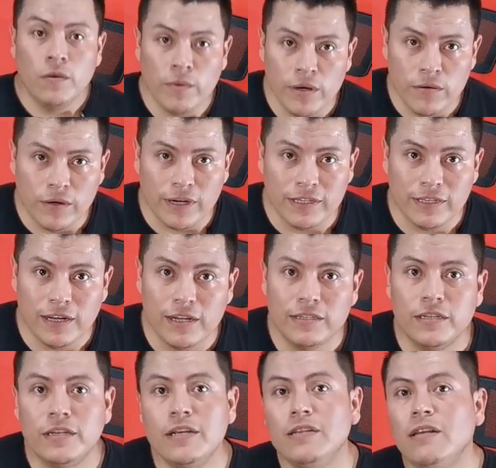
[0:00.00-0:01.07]
Y bueno, raza, la
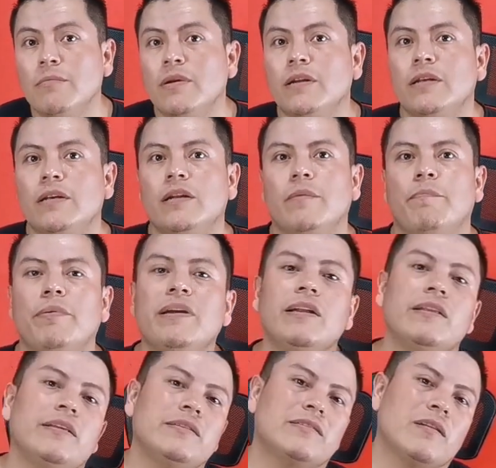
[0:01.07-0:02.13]
siguiente manera
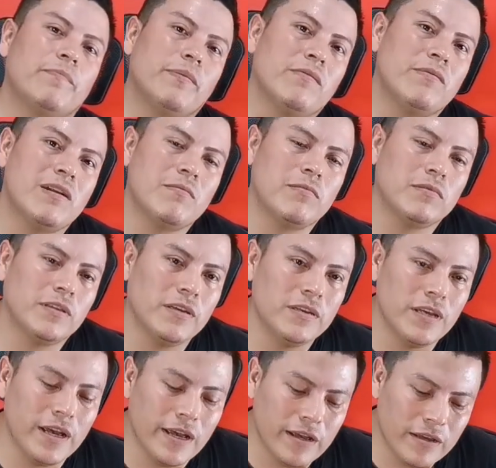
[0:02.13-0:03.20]
para destapar una
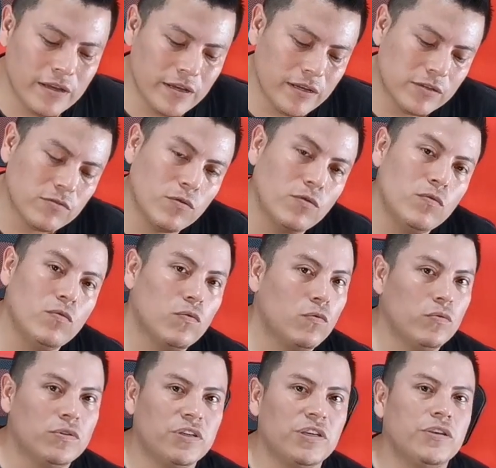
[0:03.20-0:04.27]
botella es con un
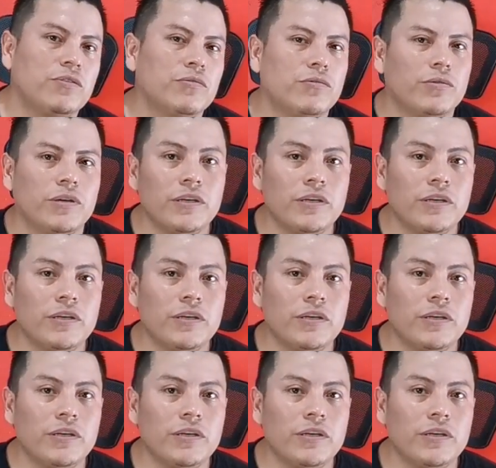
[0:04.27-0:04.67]
cuchillo.